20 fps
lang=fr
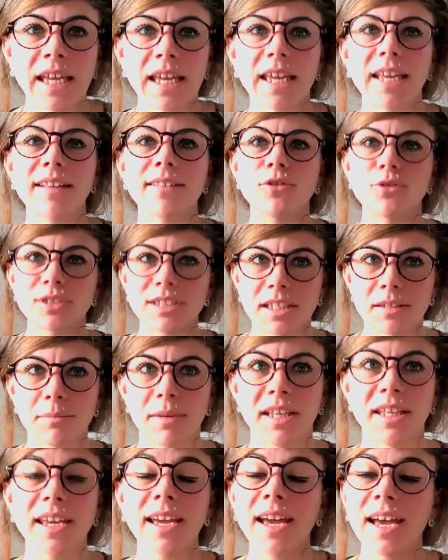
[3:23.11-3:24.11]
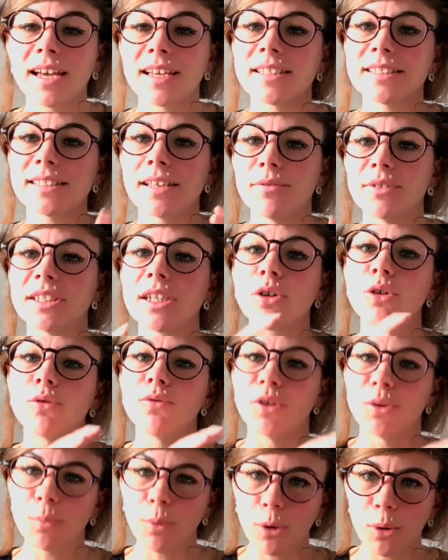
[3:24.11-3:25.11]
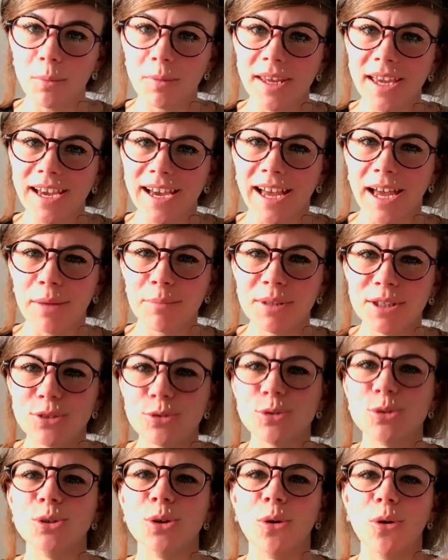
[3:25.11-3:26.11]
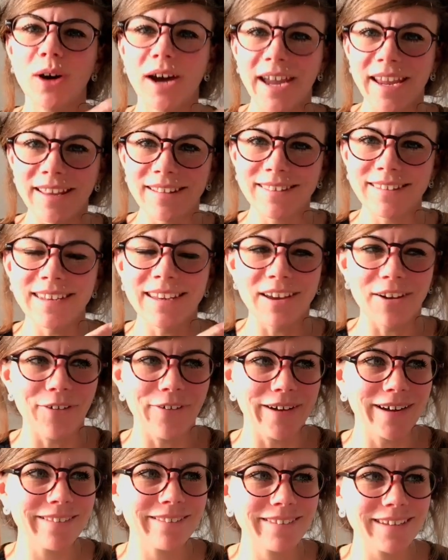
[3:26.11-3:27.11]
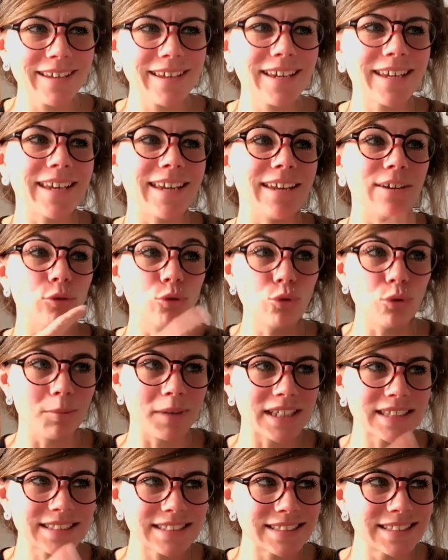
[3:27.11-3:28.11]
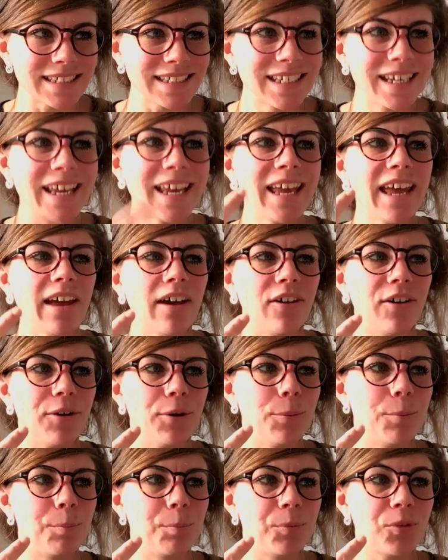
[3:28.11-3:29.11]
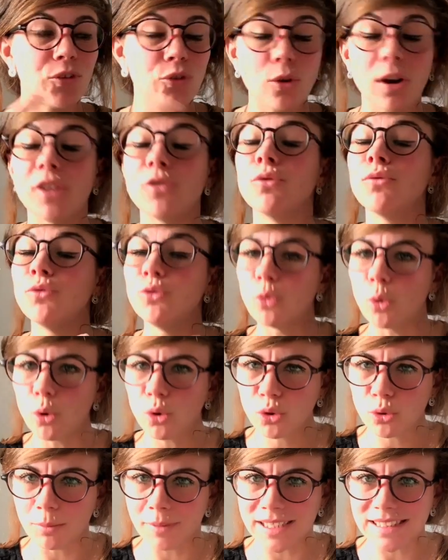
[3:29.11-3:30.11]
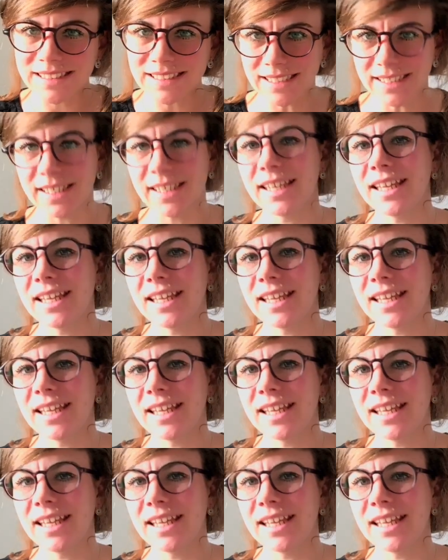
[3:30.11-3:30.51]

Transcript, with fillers: Et de cette manière, ça veut dire que votre première habitude aura été euh, intégrée et automatisée, sera devenue automatique